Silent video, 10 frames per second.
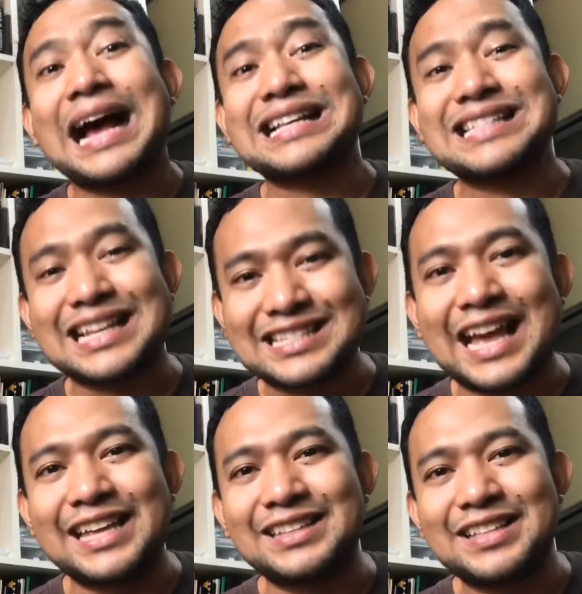as a
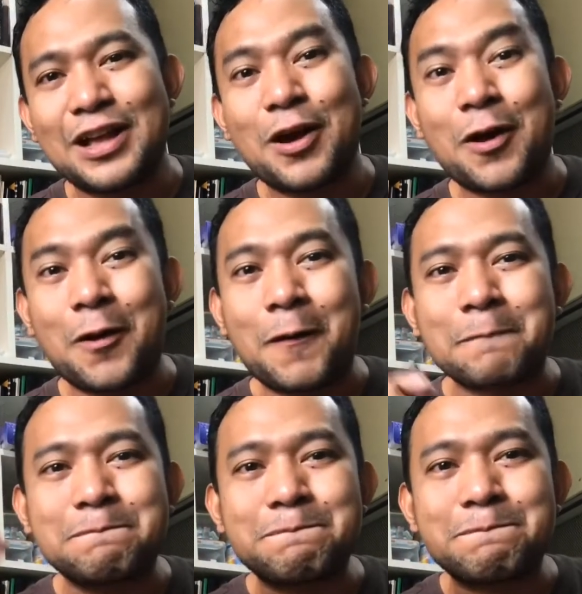sign of
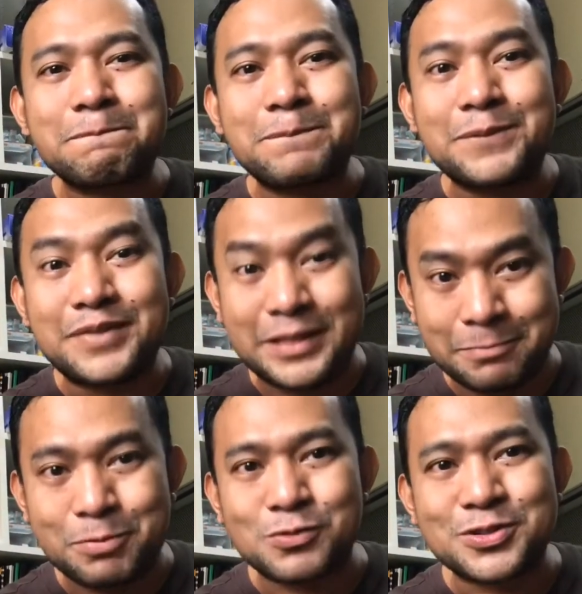
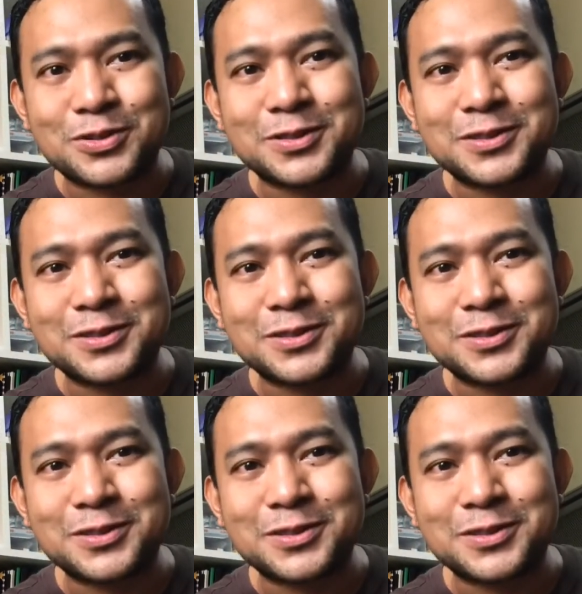devotion.